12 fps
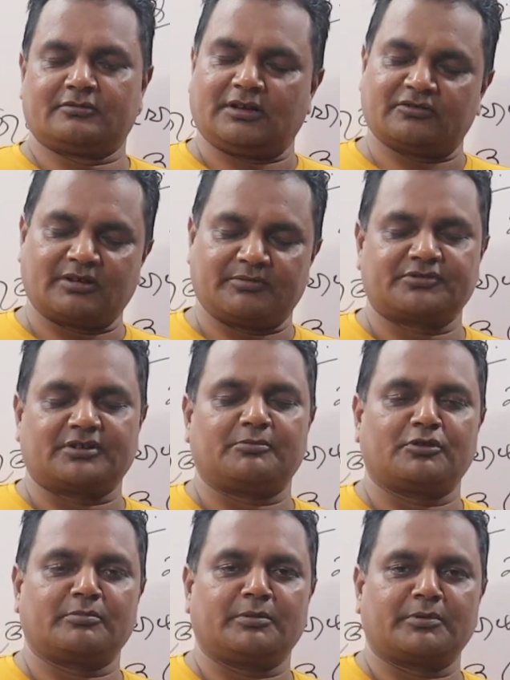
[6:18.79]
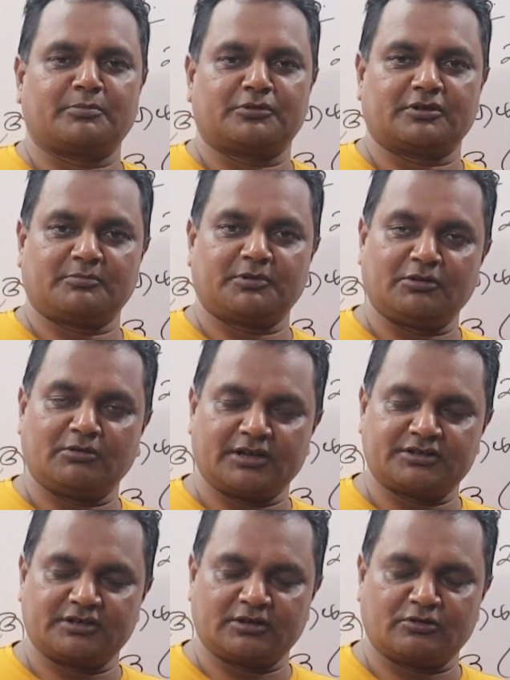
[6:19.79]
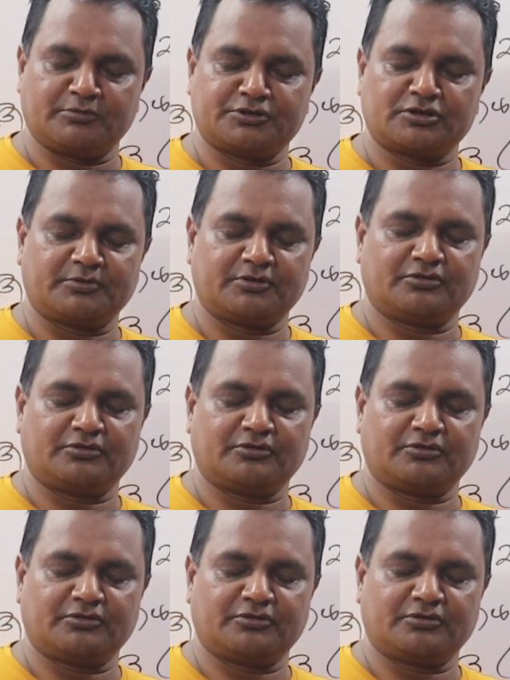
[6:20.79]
চ্যানেল সাবস্ক্রাইব করবো আমার প্রত্যেকটা ভিডিও লাইক শেয়ার কমেন্ট সব